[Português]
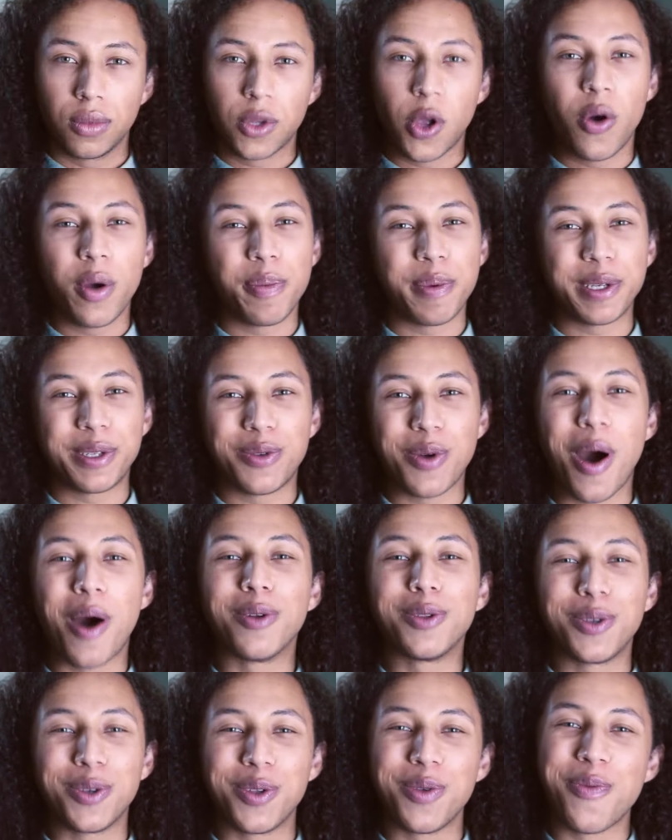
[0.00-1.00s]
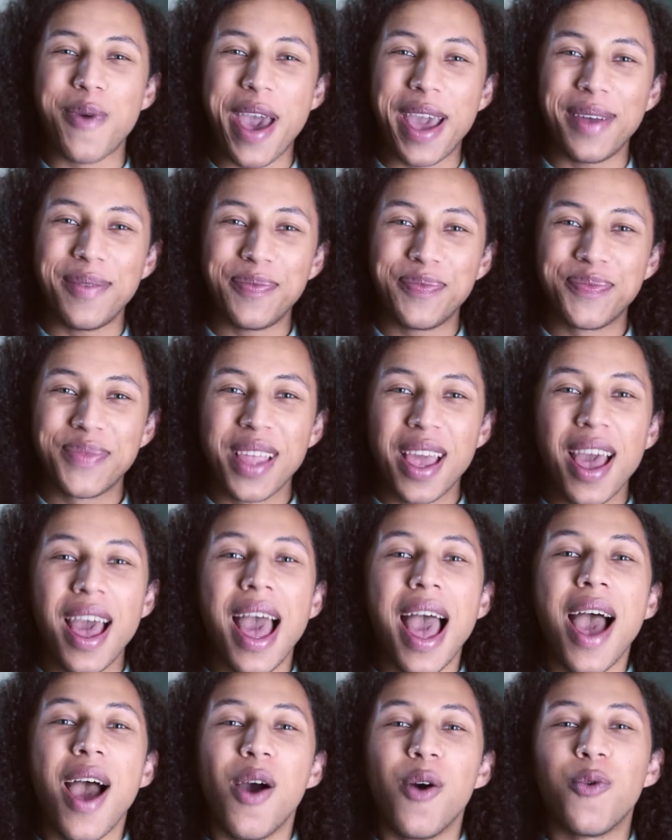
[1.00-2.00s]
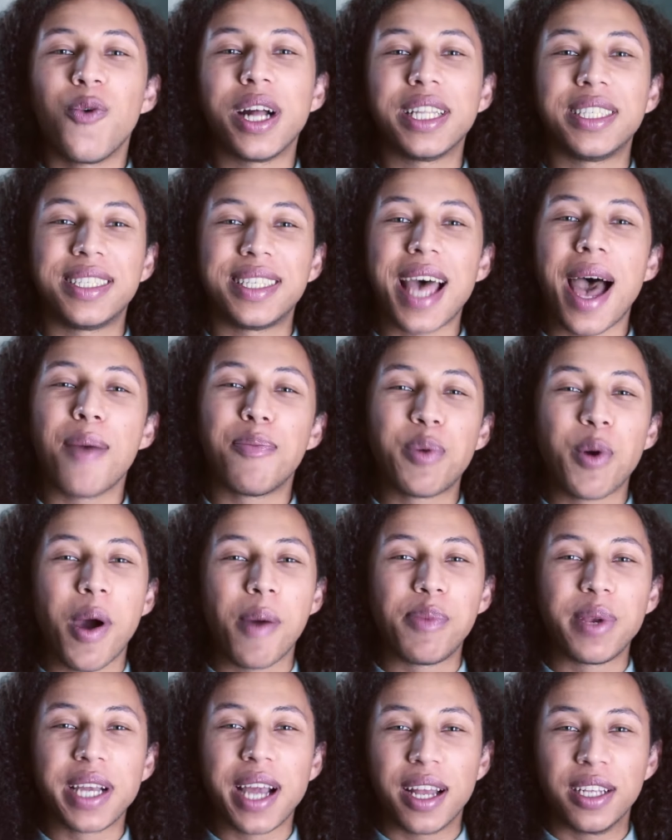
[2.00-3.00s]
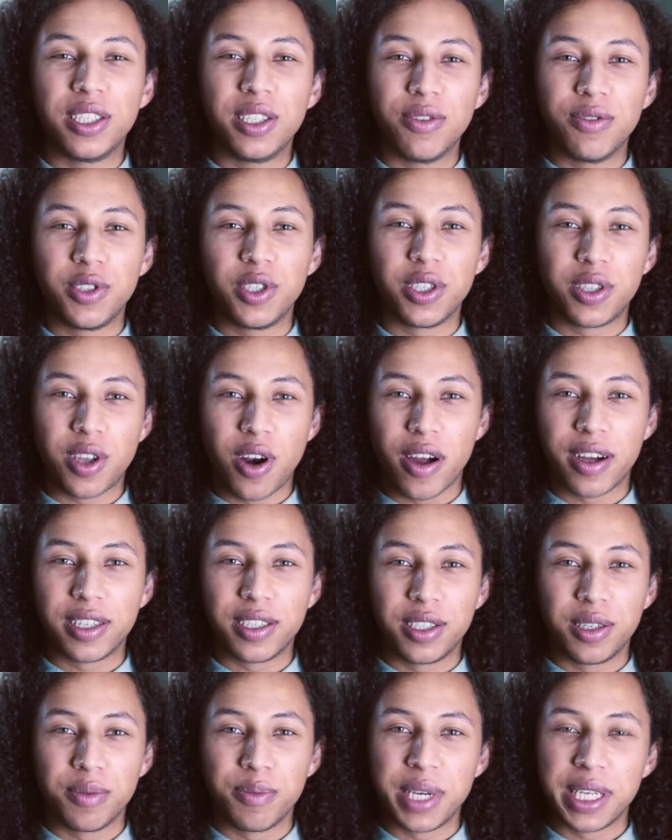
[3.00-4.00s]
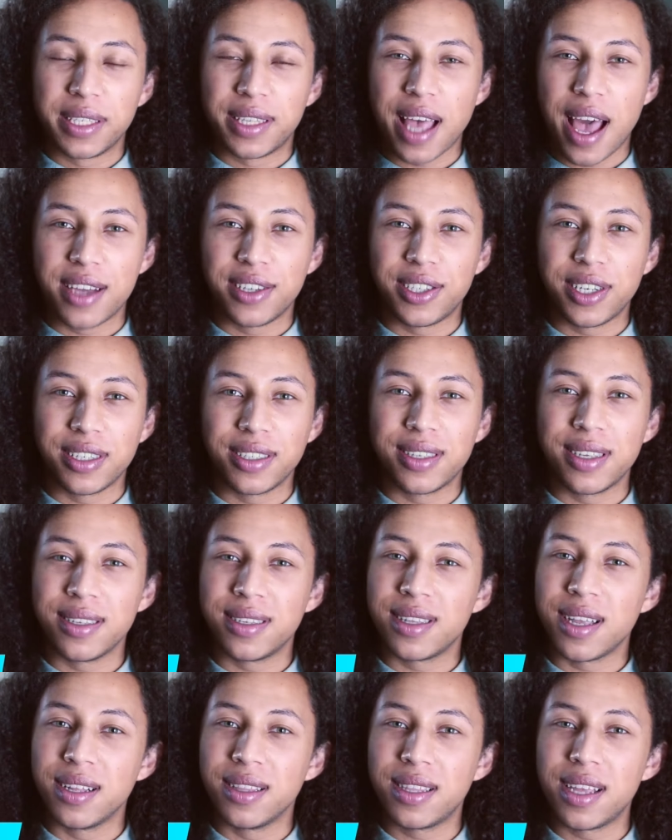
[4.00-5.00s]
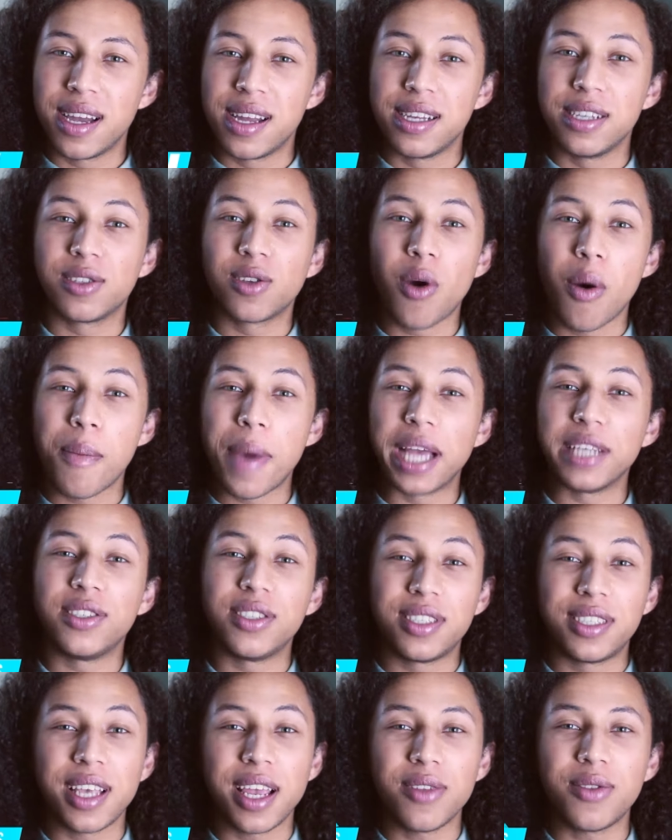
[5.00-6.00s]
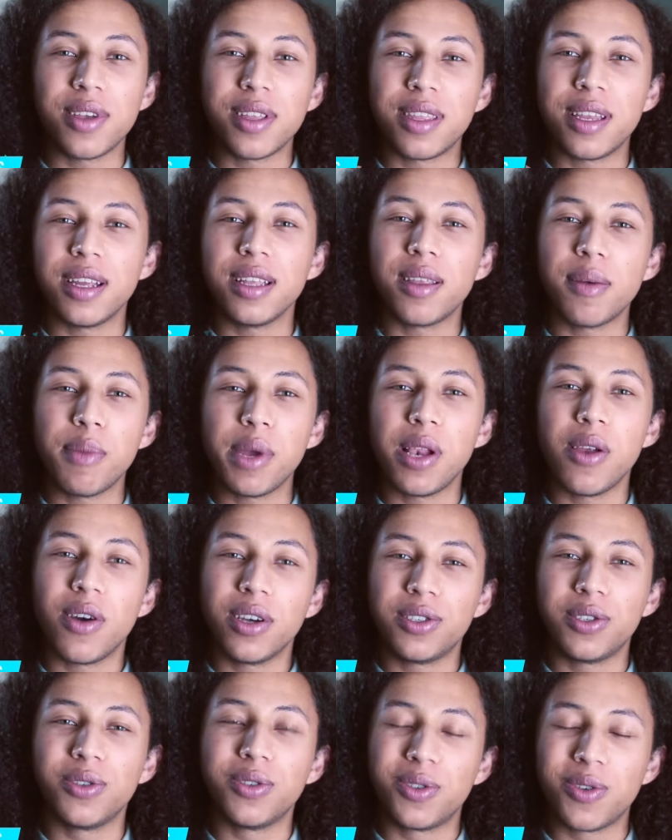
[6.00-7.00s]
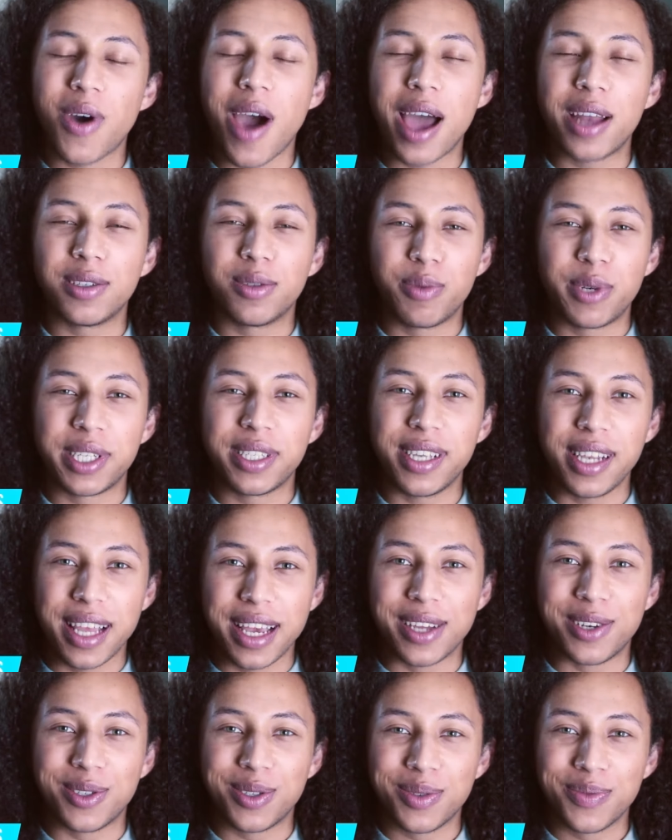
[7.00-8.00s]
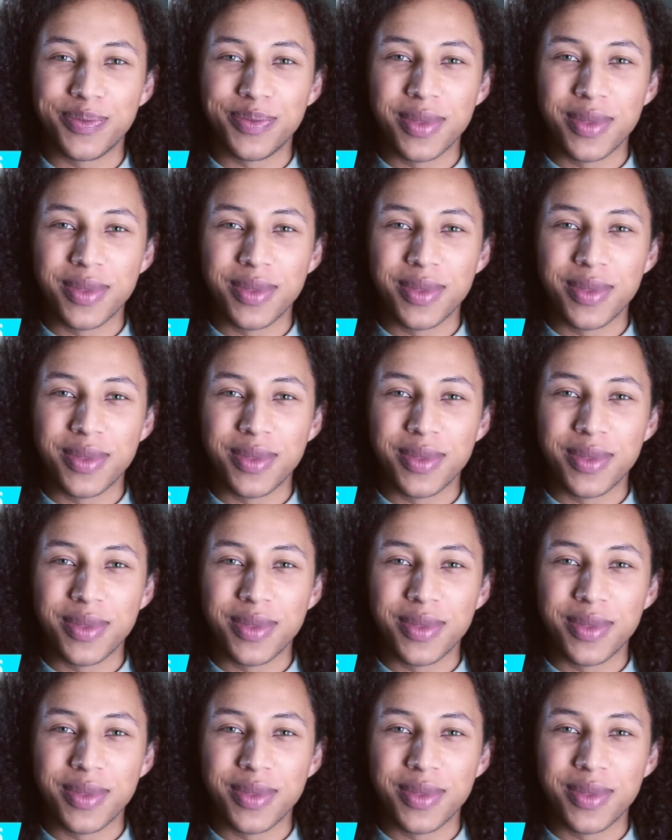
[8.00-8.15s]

Oi, pessoal, tudo bem? O WhatsApp é o aplicativo de troca de mensagens instantâneas com mais de 130 milhões de usuários brasileiros.